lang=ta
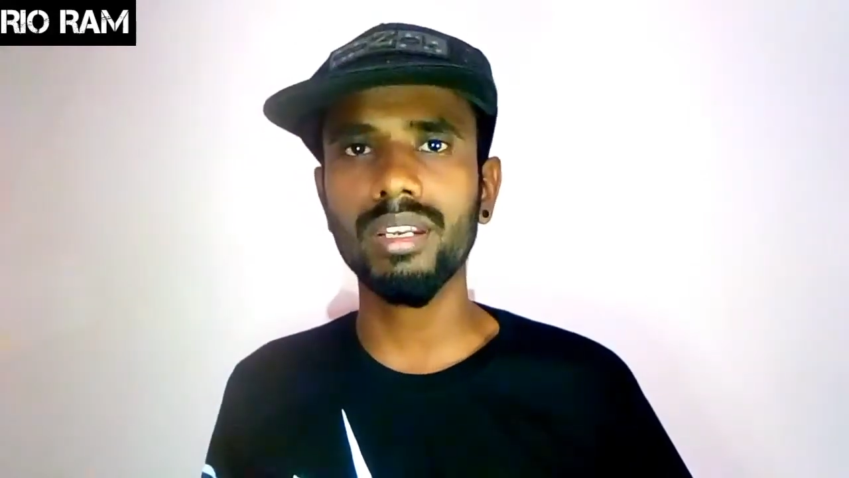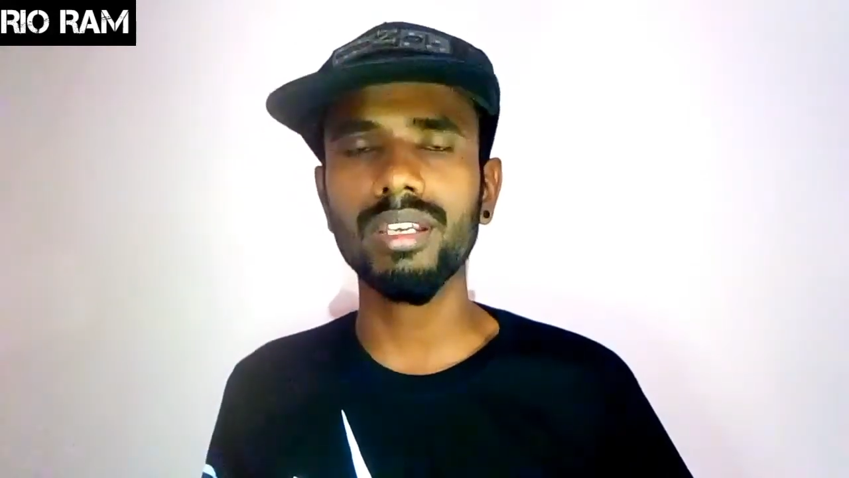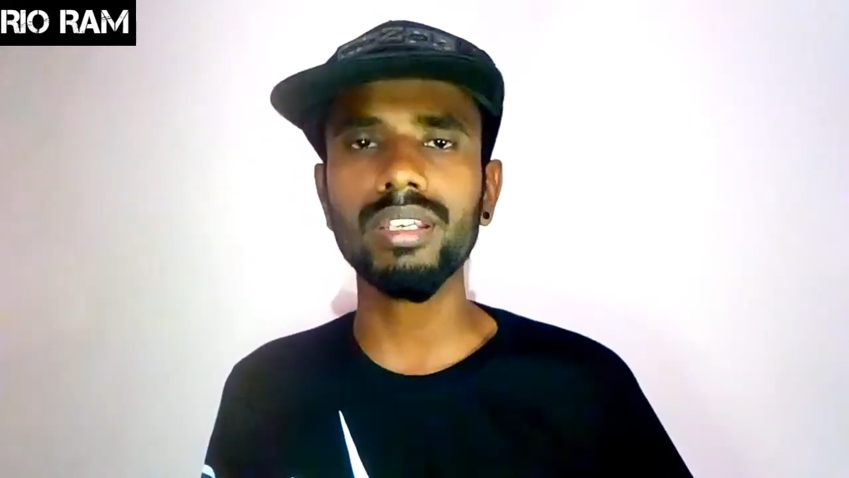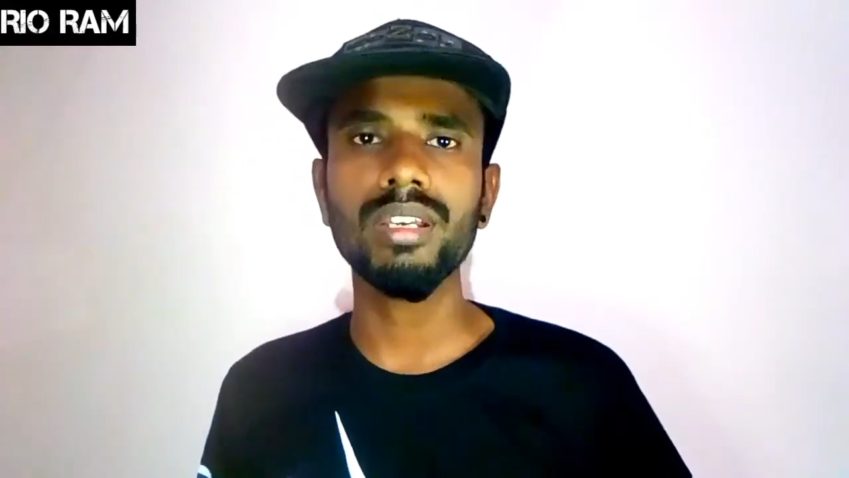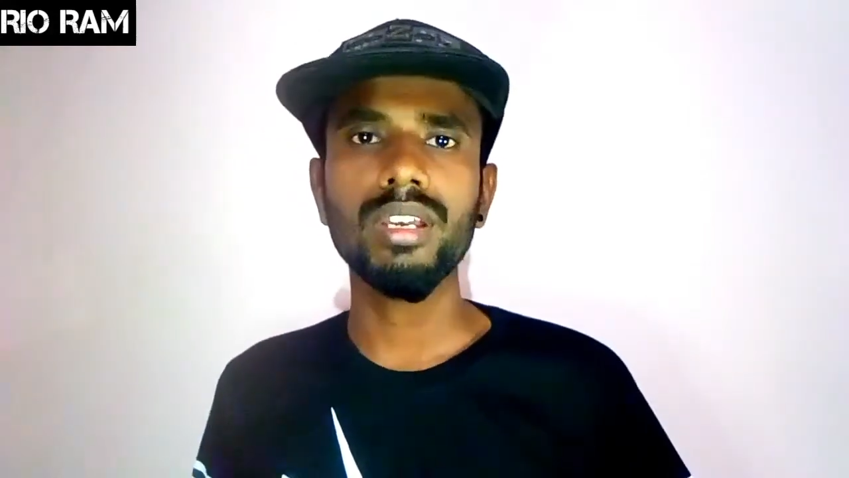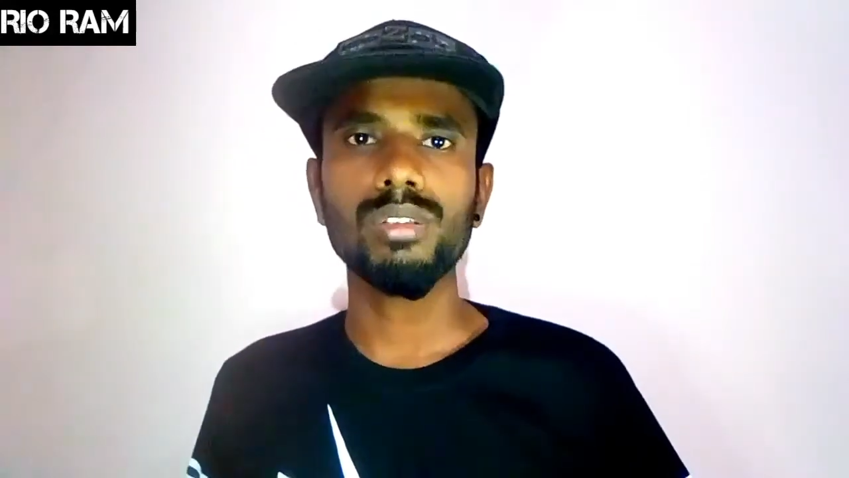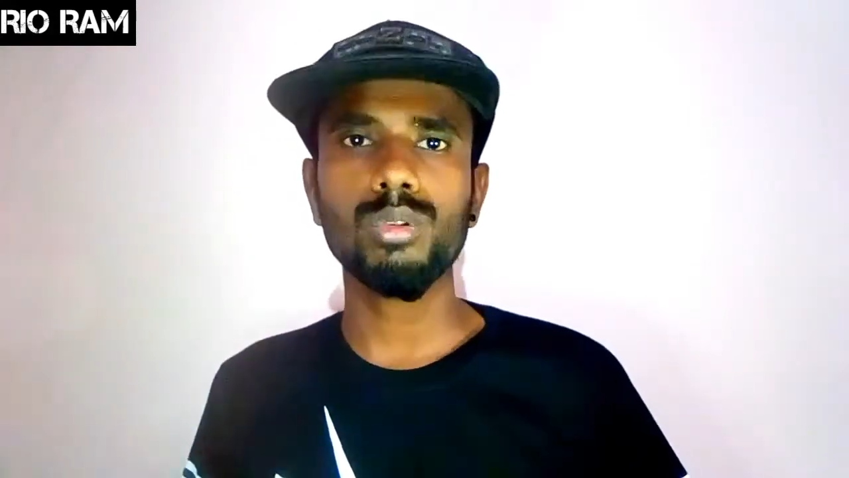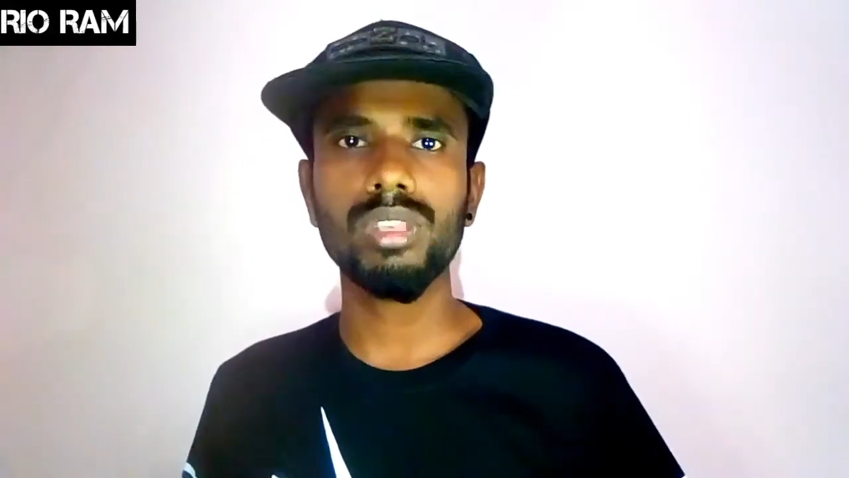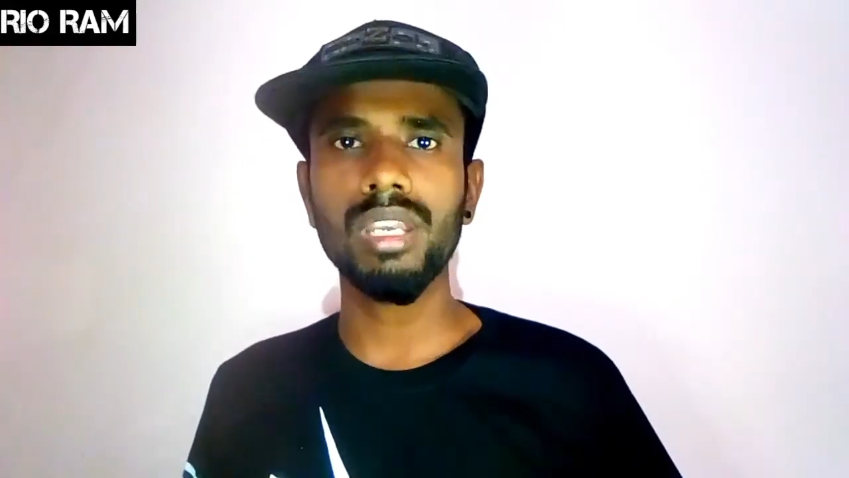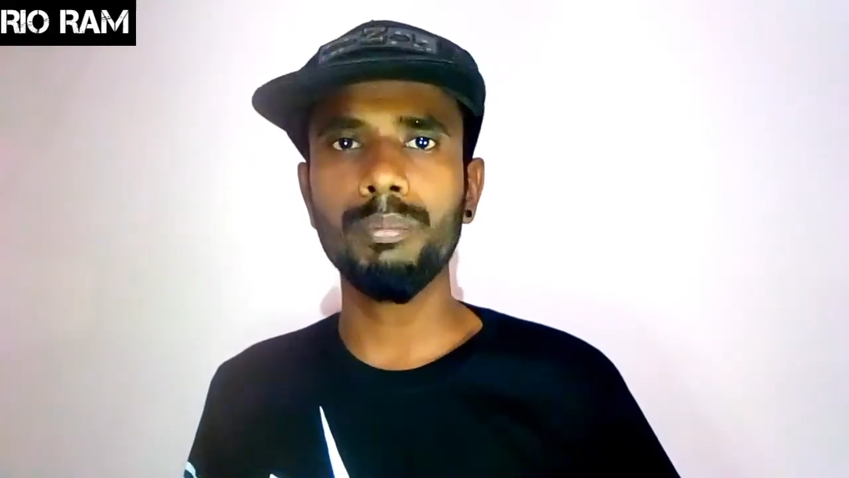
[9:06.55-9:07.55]
இருக்குது
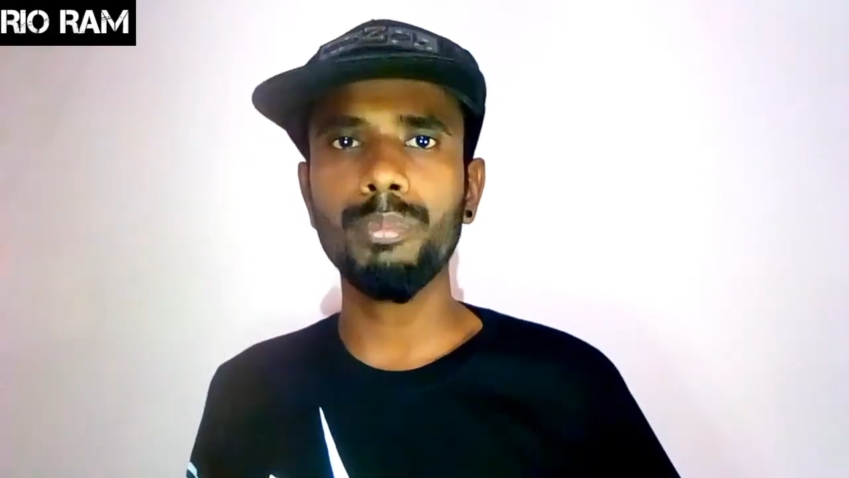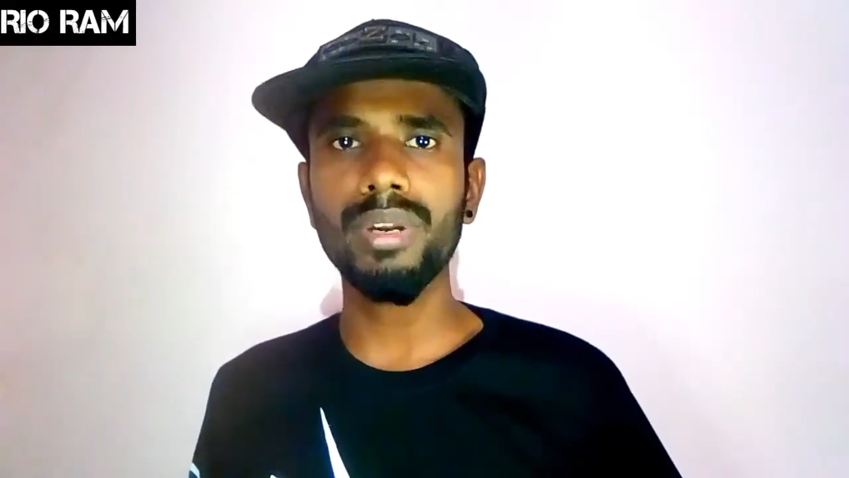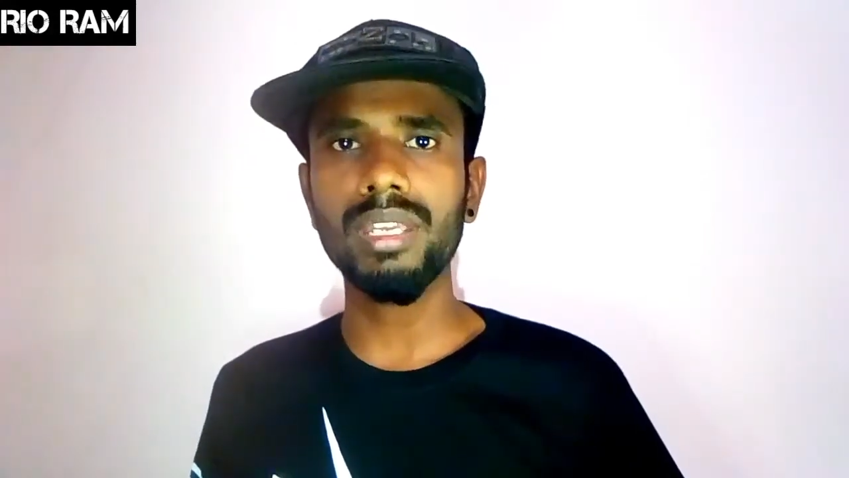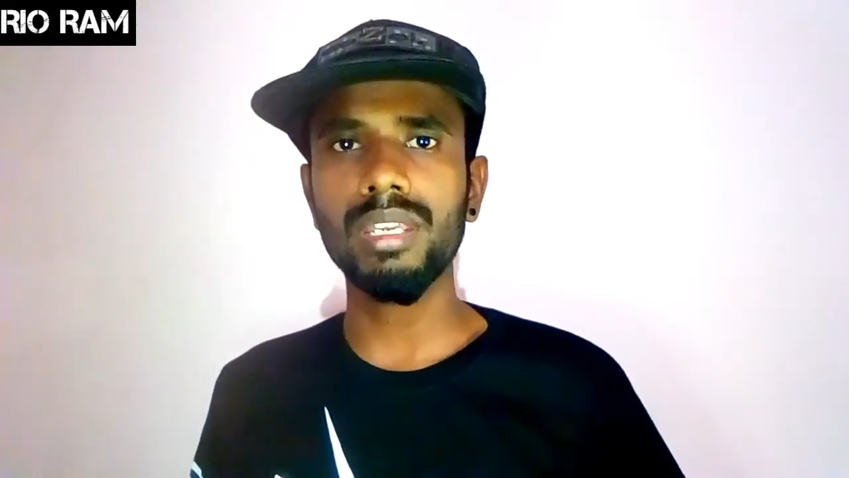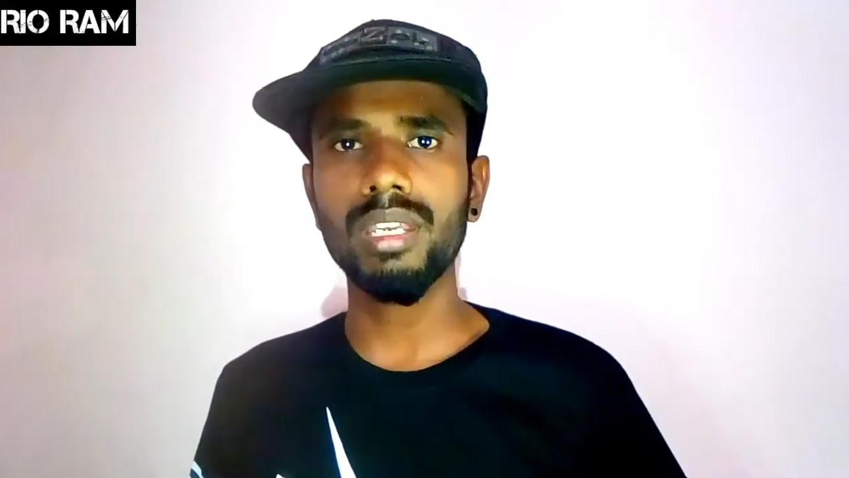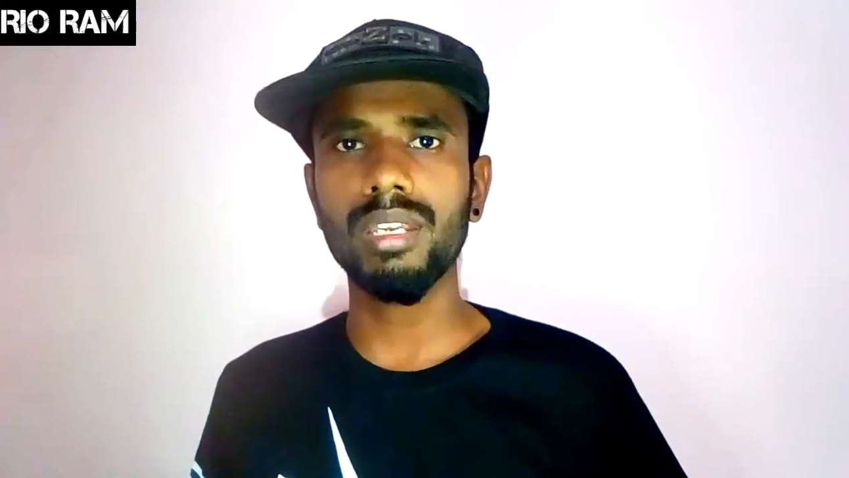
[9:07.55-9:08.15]
ஸோ இது எப்படி